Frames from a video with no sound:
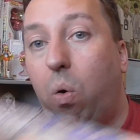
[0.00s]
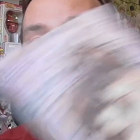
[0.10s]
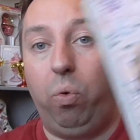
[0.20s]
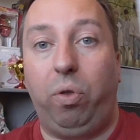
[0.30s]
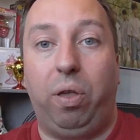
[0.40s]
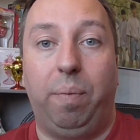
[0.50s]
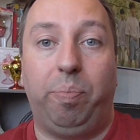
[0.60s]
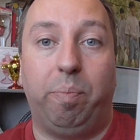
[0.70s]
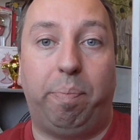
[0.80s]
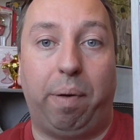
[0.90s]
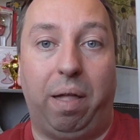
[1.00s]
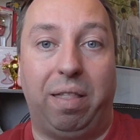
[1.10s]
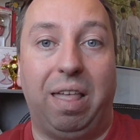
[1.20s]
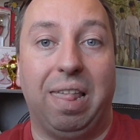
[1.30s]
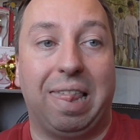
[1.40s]
und
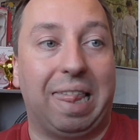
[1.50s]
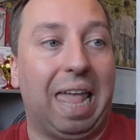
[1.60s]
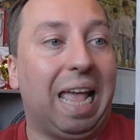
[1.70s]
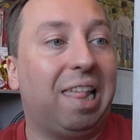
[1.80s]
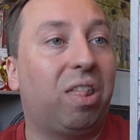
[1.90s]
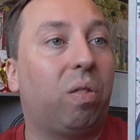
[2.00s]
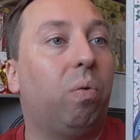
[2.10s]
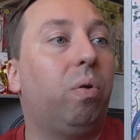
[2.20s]
Band 6.